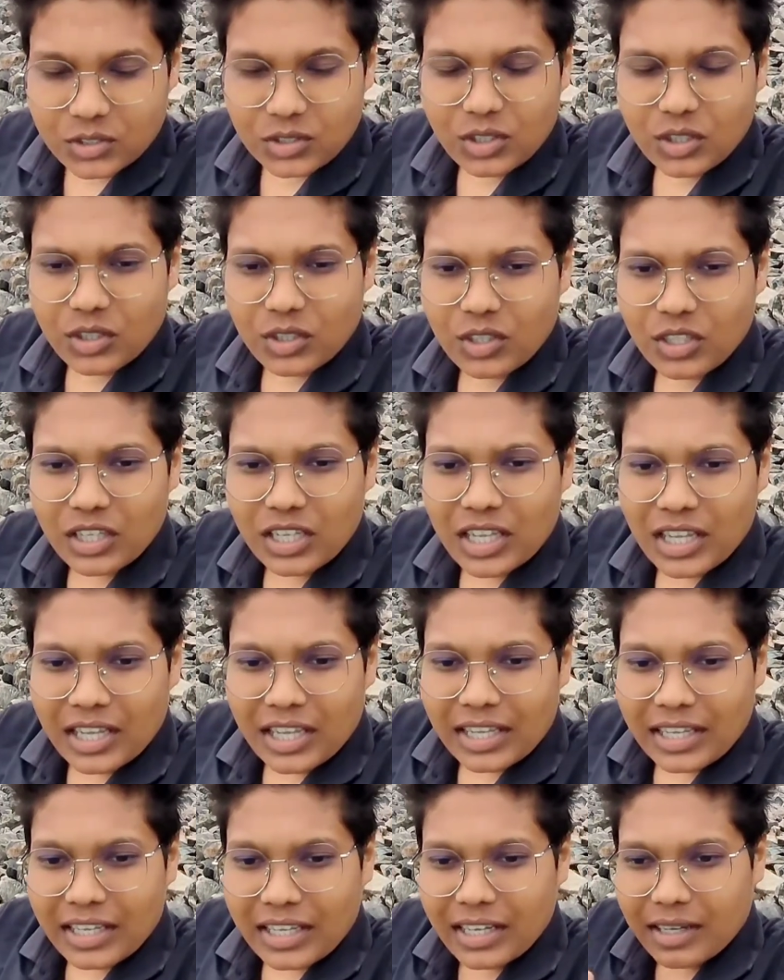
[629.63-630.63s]
जो
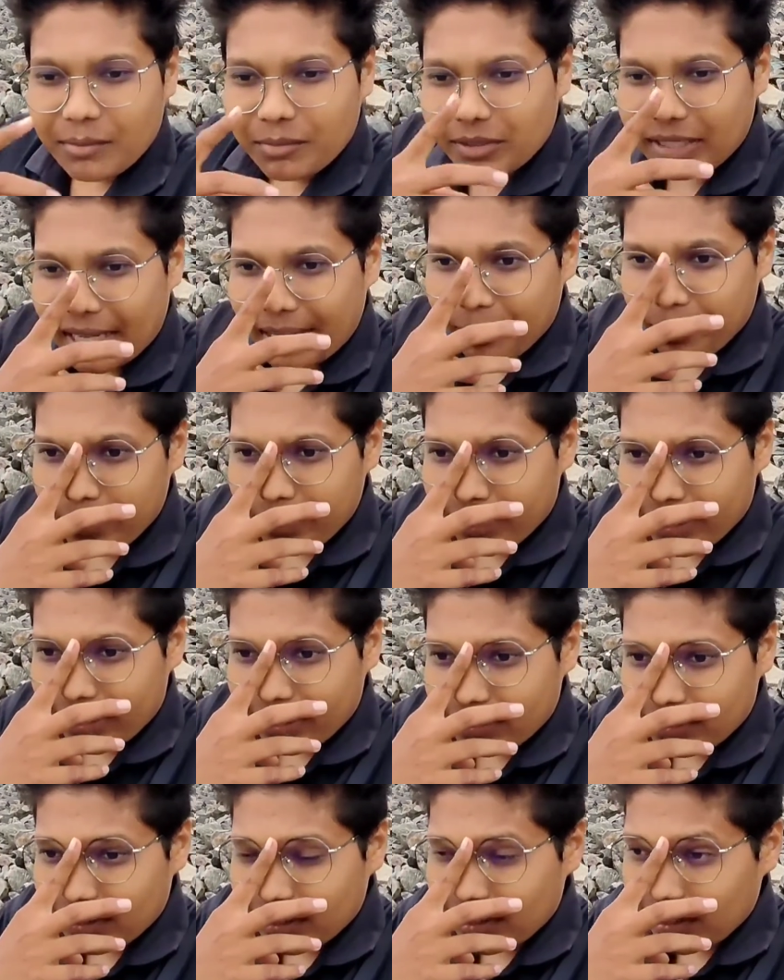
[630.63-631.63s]
एक हम डैम में
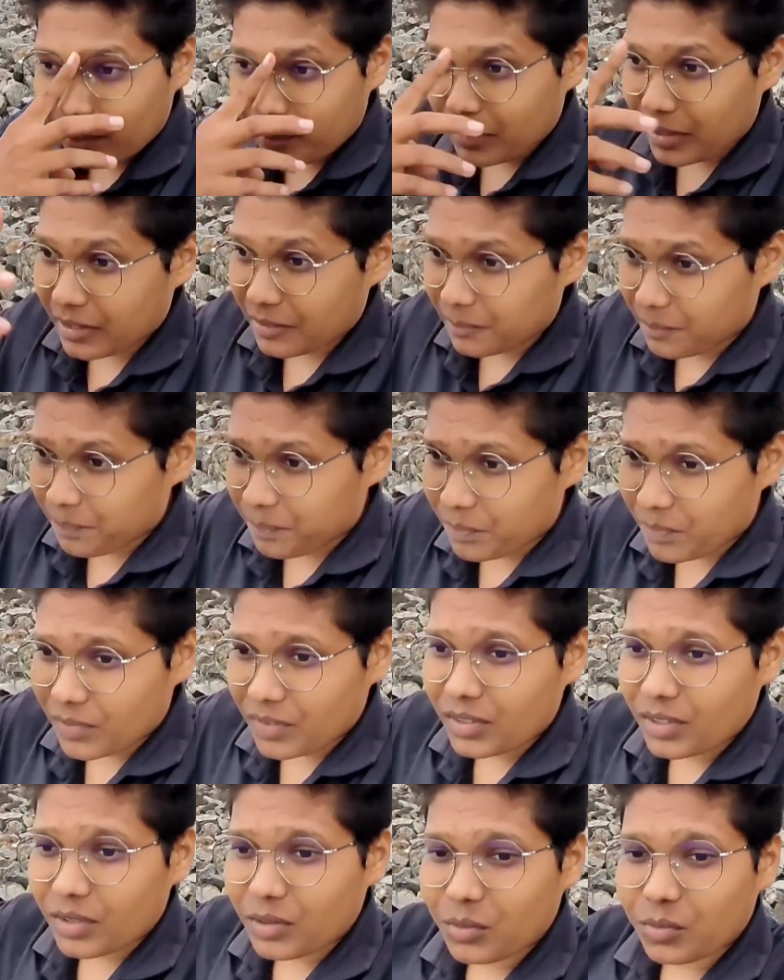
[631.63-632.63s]
गए थे एक बार
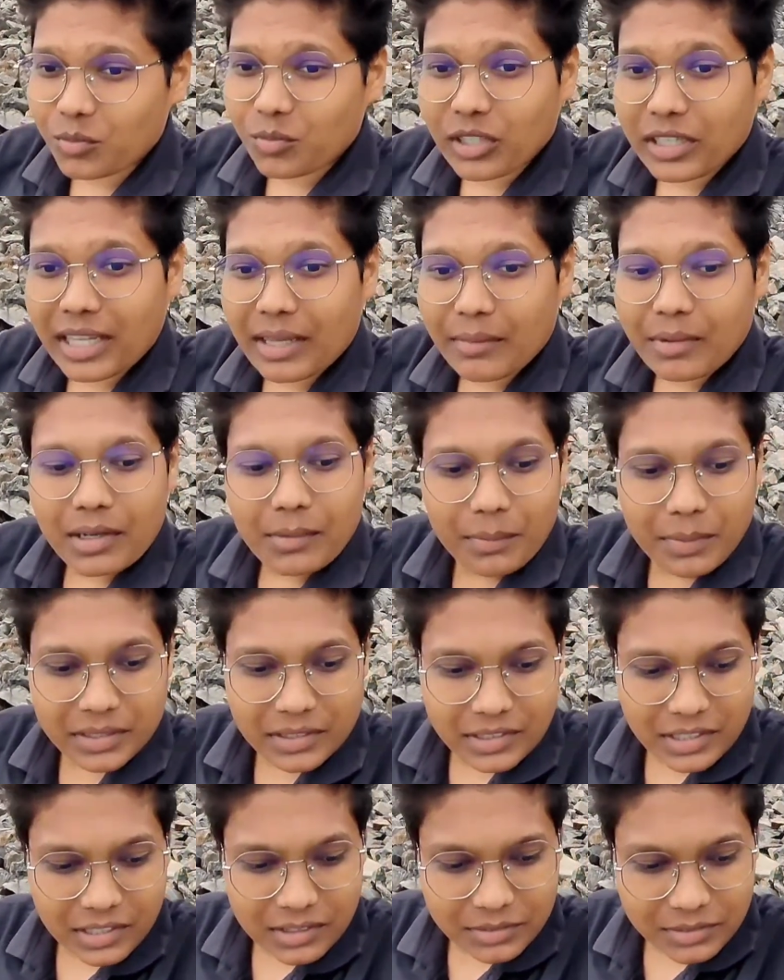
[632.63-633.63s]
वो डैम का
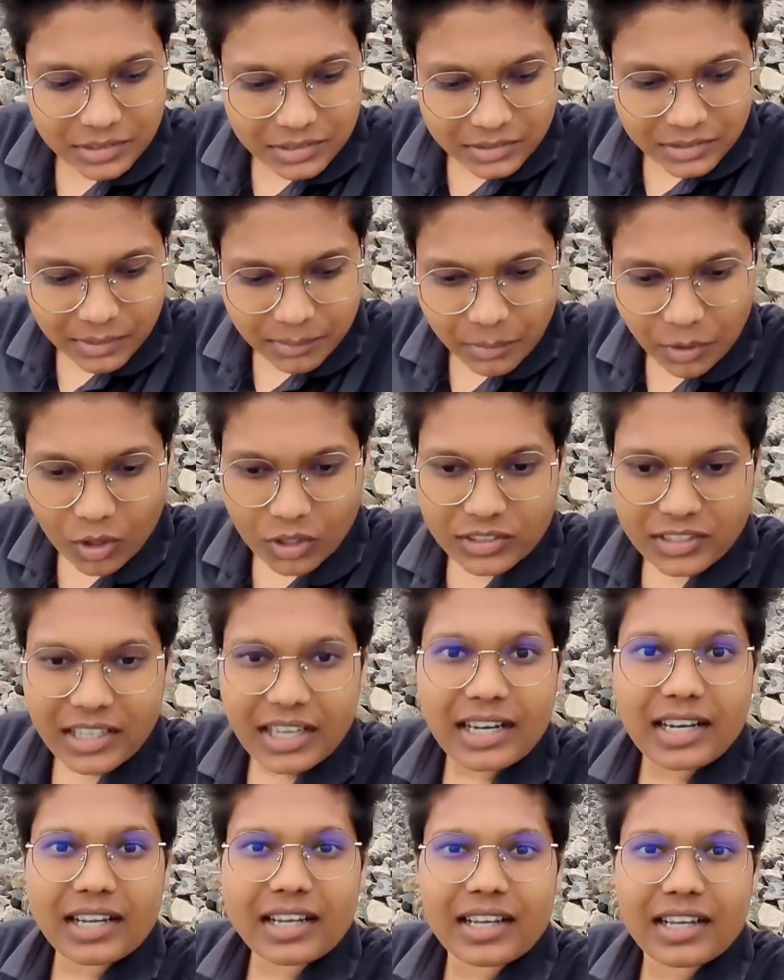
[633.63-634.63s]
पत्थर इससे बहुत
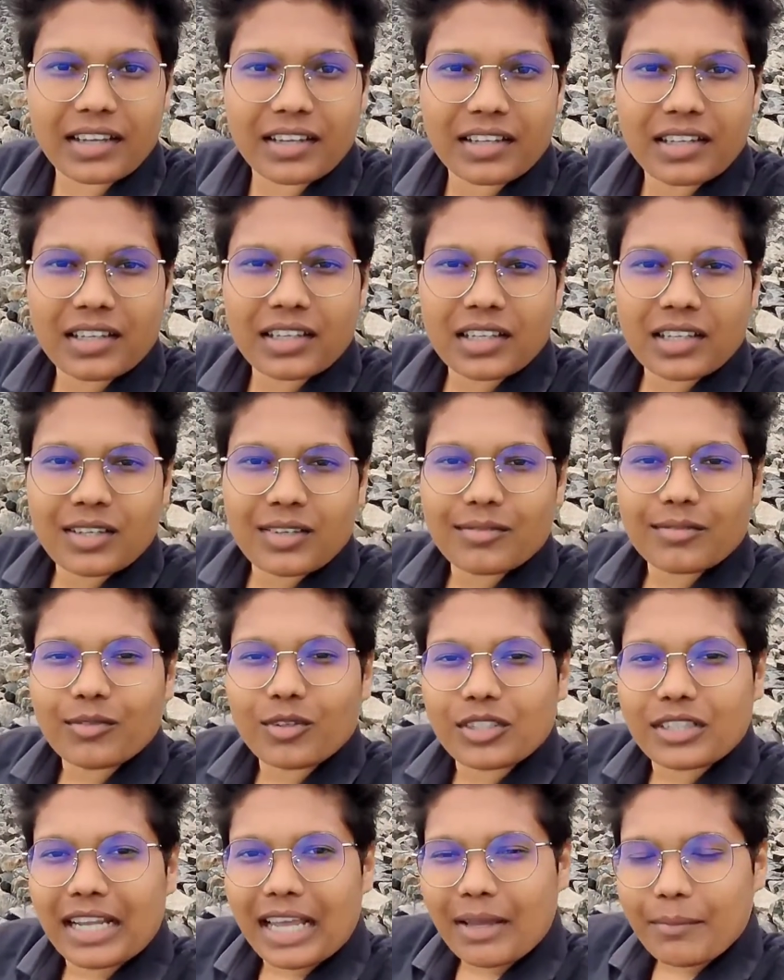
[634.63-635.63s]
ही अलग है
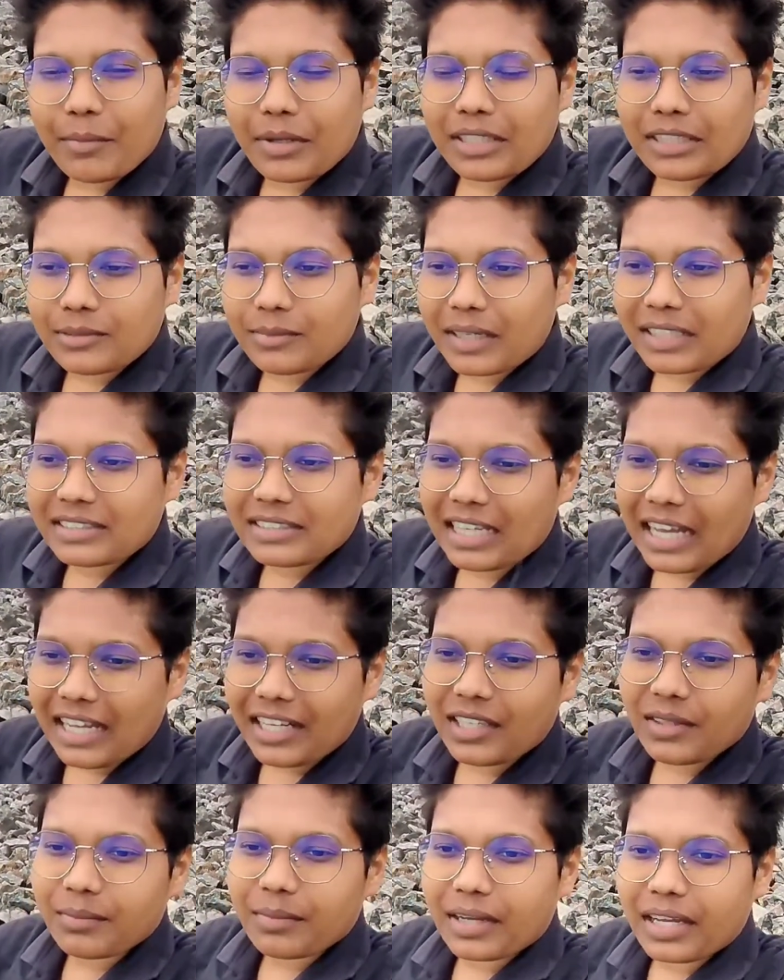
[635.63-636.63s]
वो डैम में इस बार
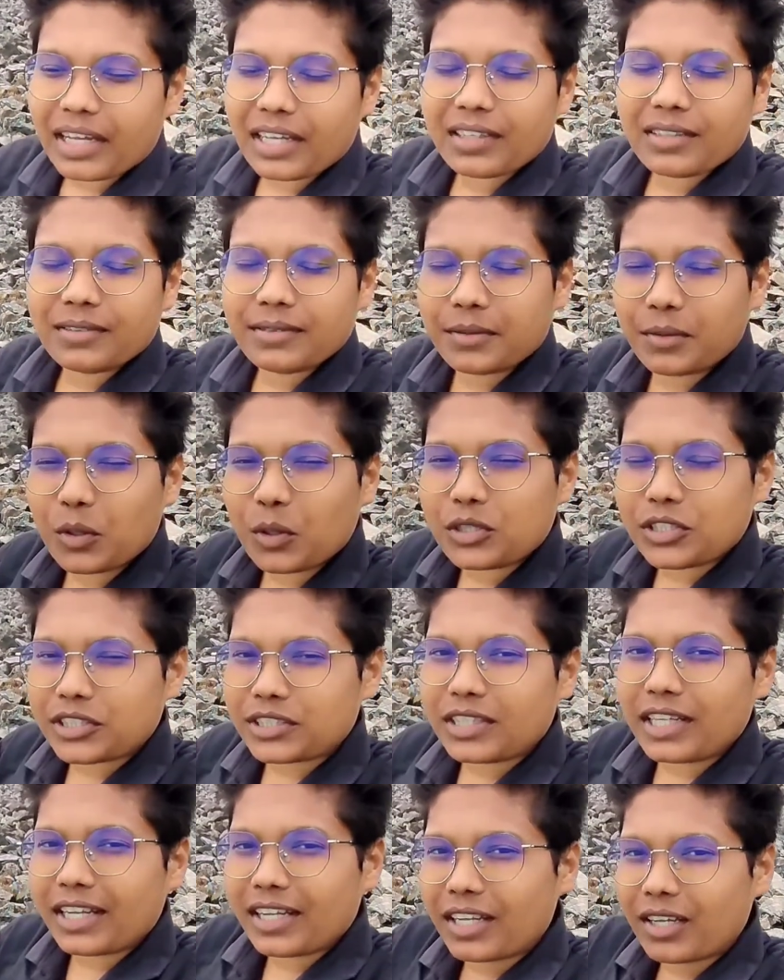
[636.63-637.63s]
जा नहीं पाए
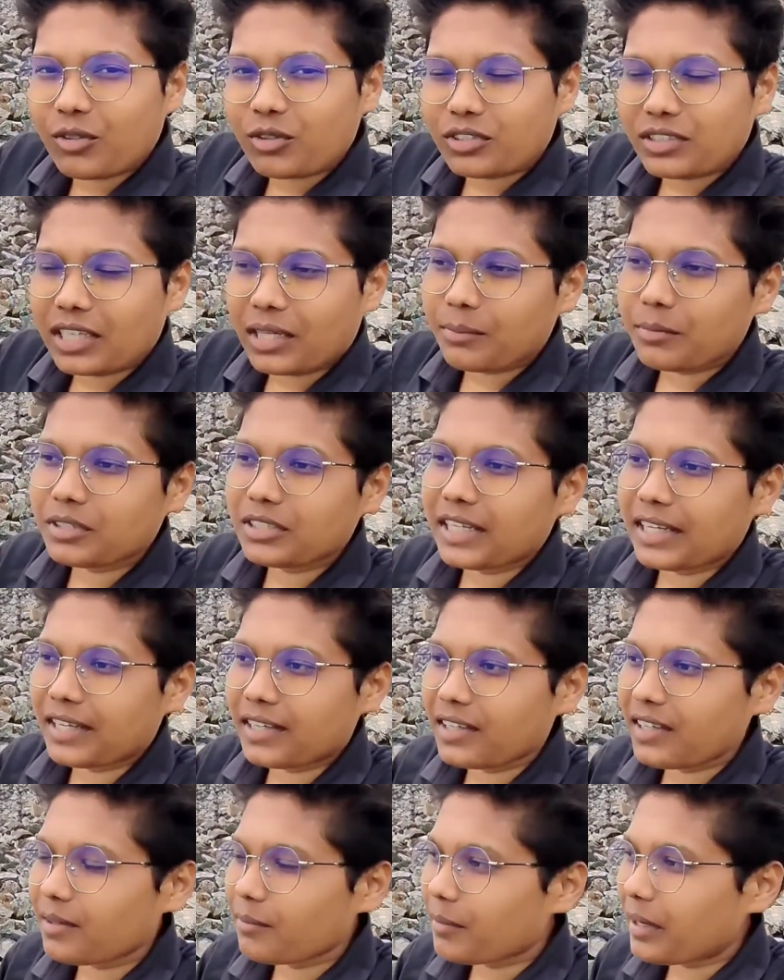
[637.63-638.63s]
कोशिश करेंगे उस डैम भी
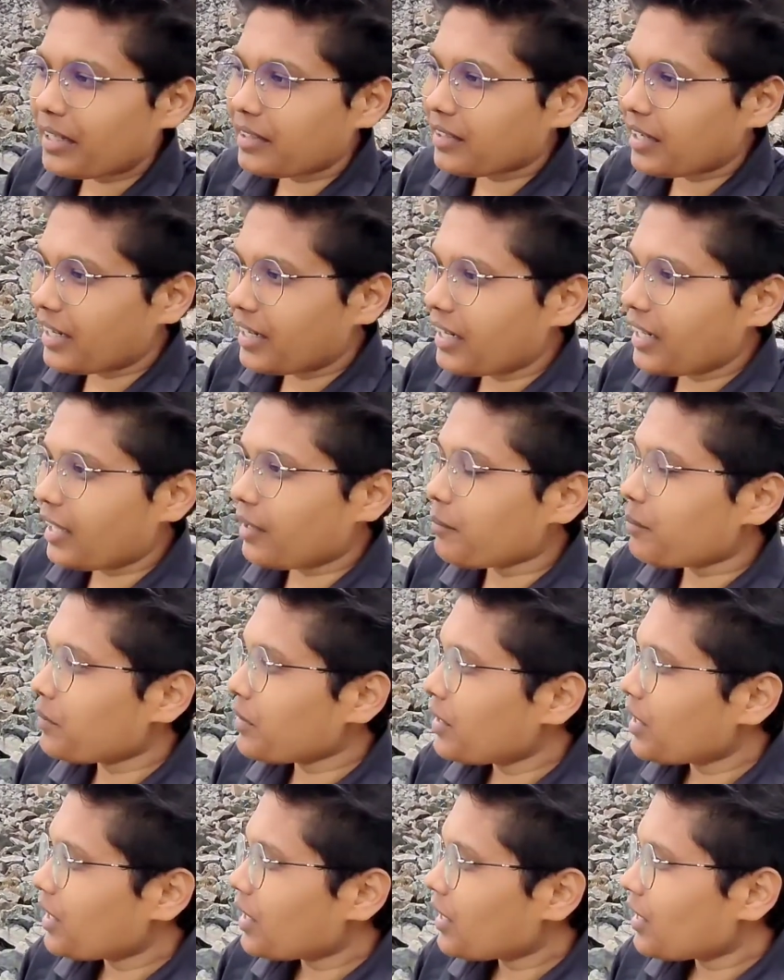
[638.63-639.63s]
जाएंगे माइथन डैम
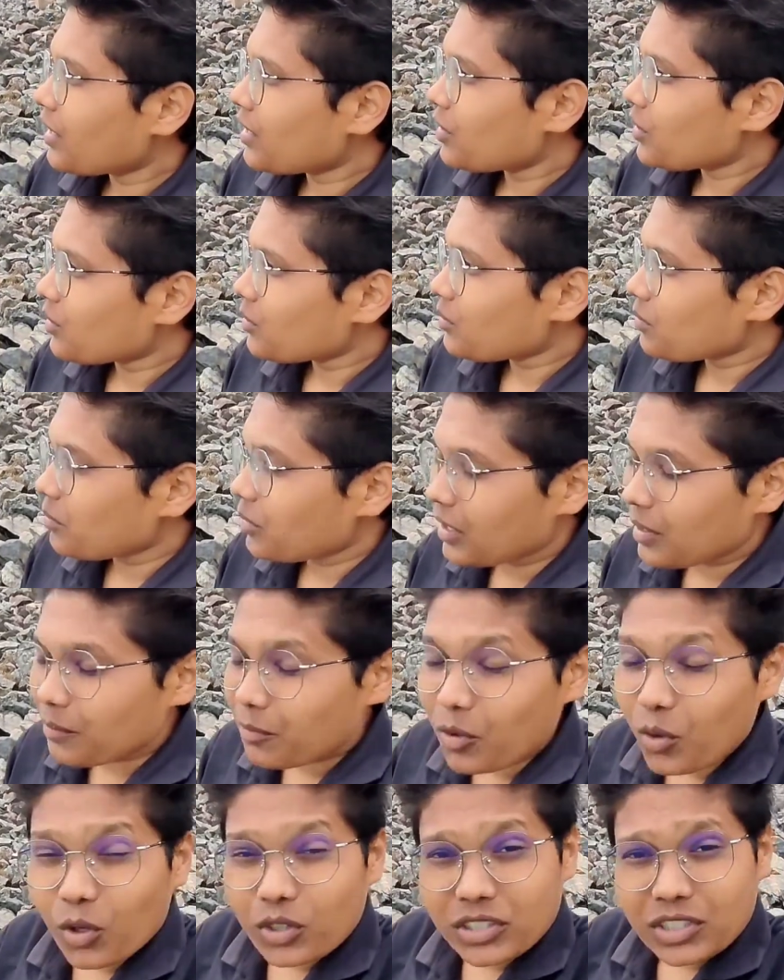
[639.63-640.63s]

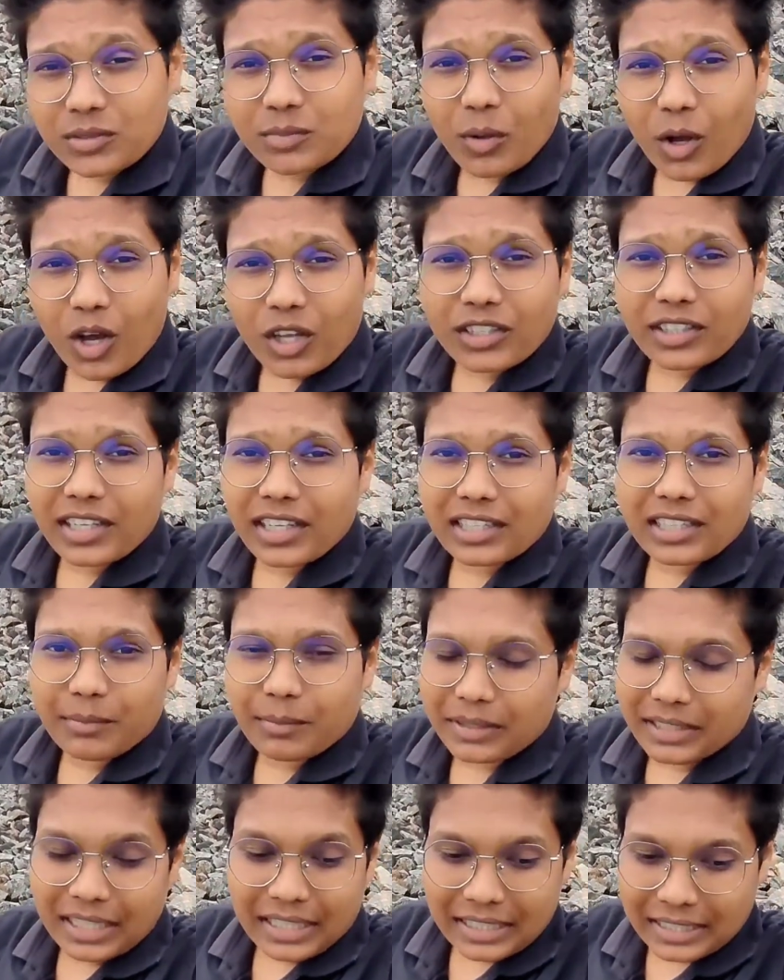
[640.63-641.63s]
मतलब कोशिश बहुत किए
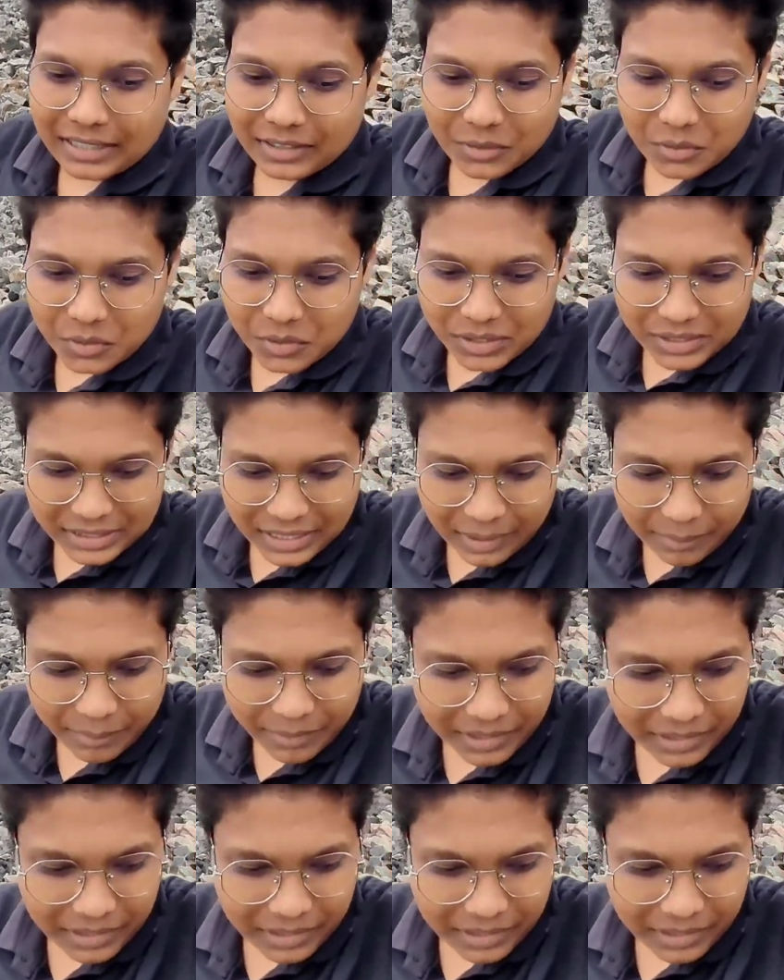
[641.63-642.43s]
थे पता नहीं क्यों नहीं जा